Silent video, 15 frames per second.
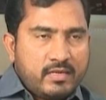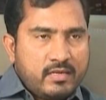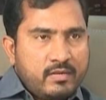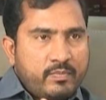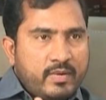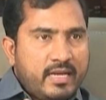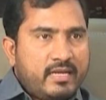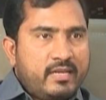రెడ్డి
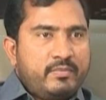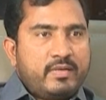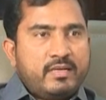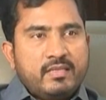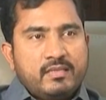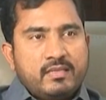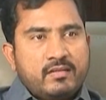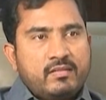గారు పార్టీ
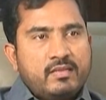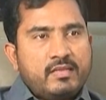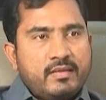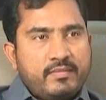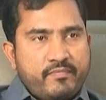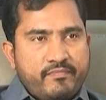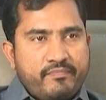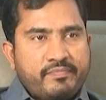పెట్టిన తర్వాత
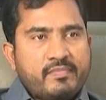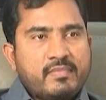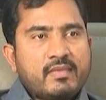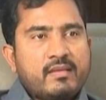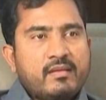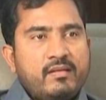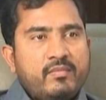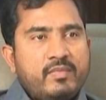
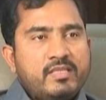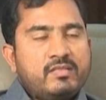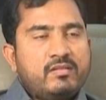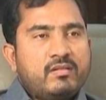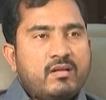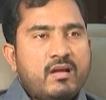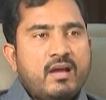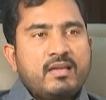
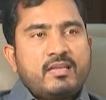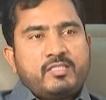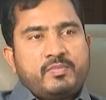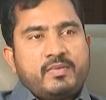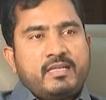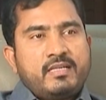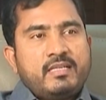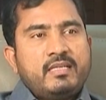మధ్యలో కాంగ్రెస్
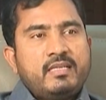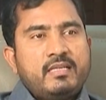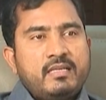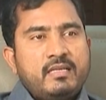పార్టీ